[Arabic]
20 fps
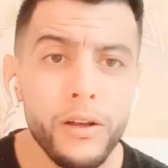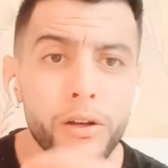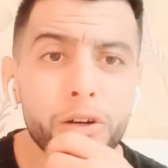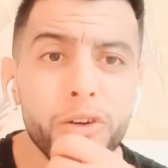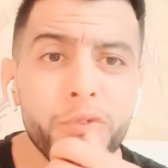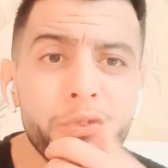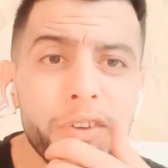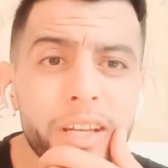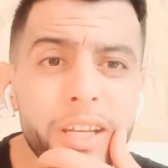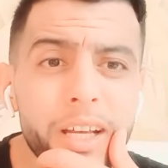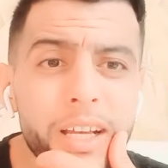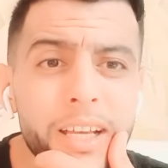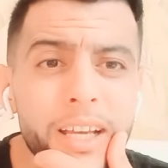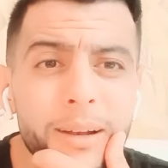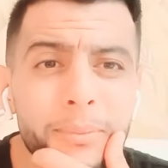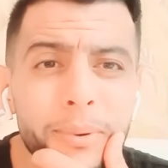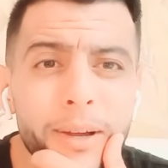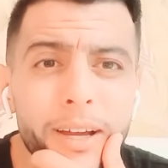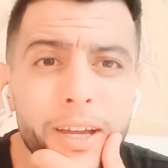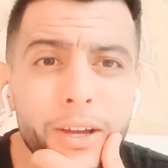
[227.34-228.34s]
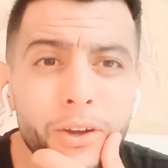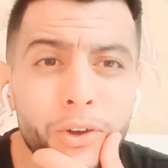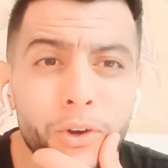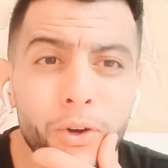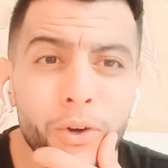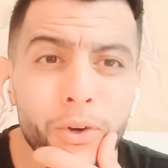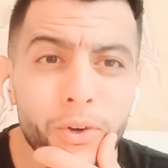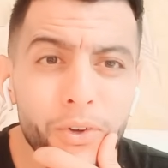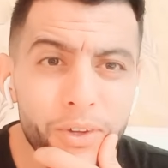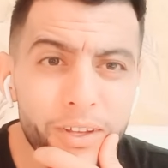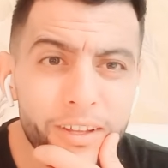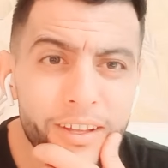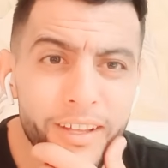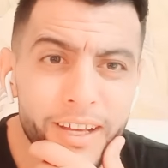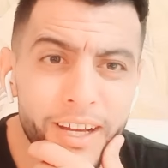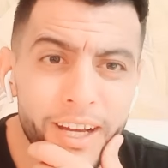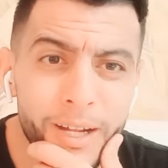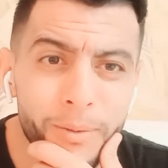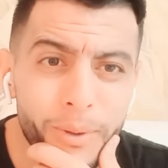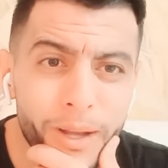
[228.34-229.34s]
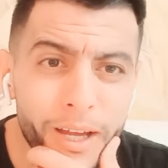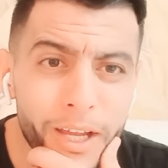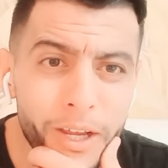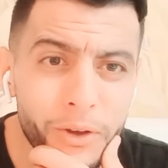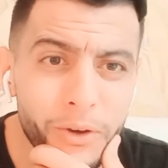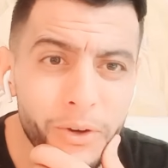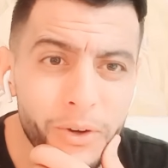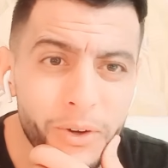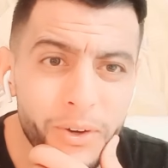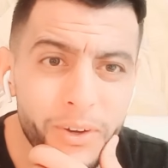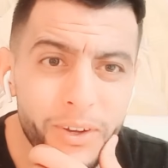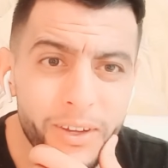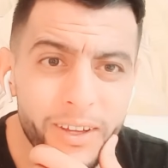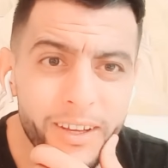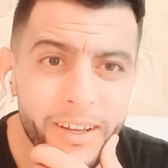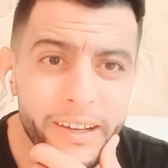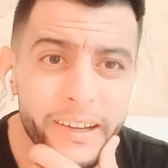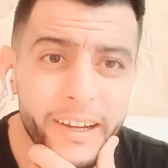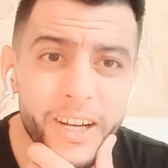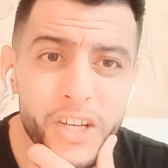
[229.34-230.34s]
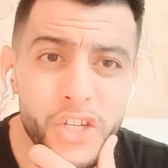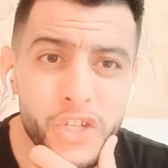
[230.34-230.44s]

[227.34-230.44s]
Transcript: وفينك يا البقيقوق ها البقيقوق ها آه،